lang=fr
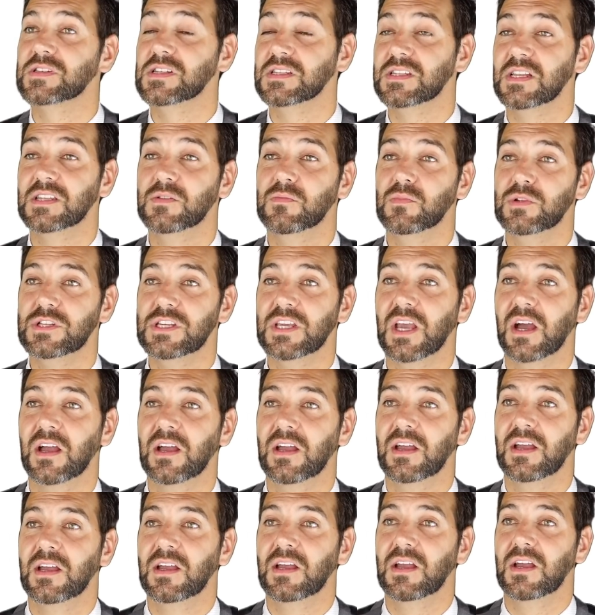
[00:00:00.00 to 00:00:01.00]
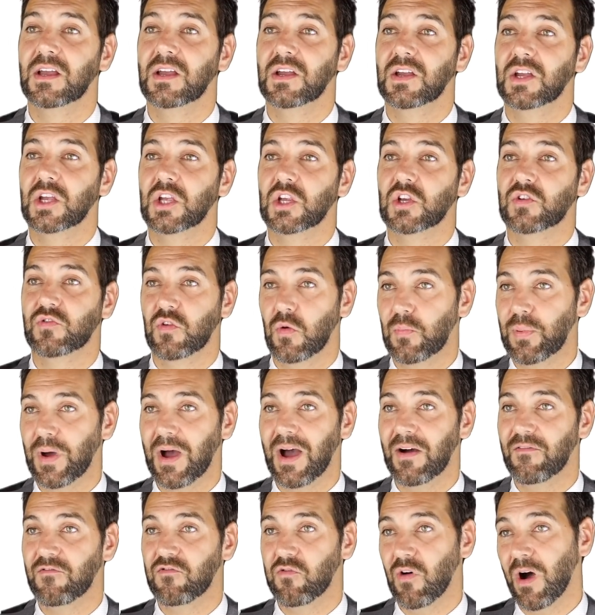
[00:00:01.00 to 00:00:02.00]
c'était de me dire, je ne veux
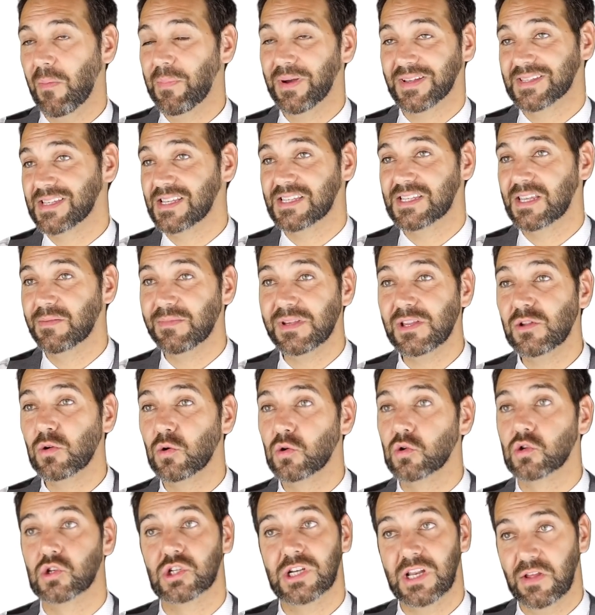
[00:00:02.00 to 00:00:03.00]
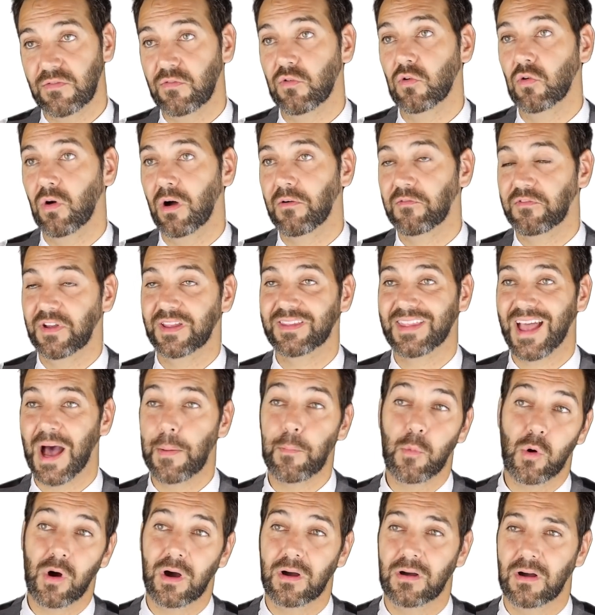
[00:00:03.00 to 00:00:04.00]
pas voir passer ces millions, je les veux en fait à
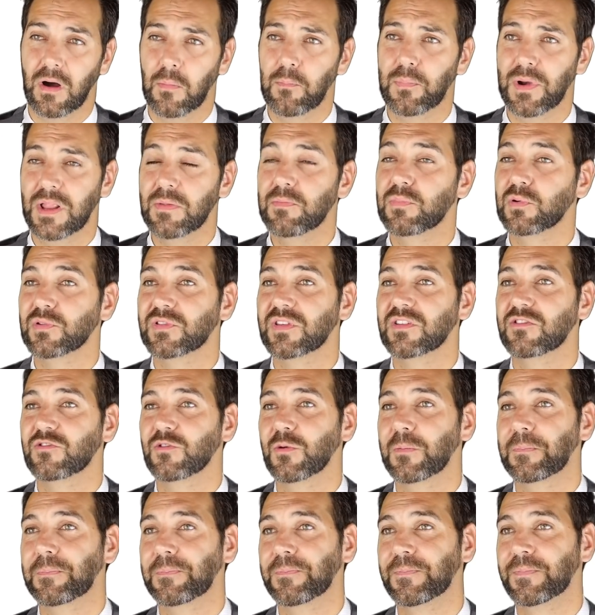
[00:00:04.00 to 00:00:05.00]
moi, en pleine possession.